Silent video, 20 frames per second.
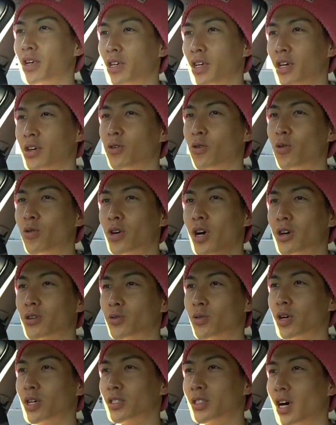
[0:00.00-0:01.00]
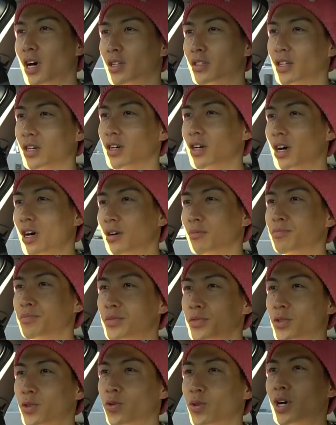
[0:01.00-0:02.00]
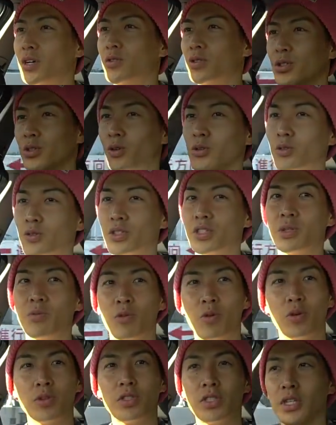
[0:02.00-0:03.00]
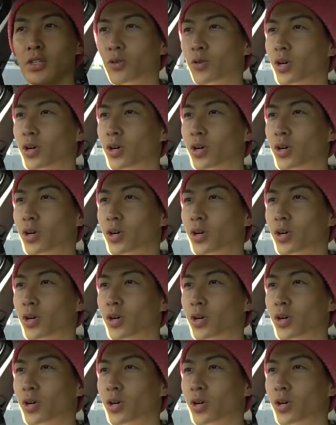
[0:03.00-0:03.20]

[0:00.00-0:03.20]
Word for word: 原稿を書くとかさ、なんか動画の仕事にしてもこっちで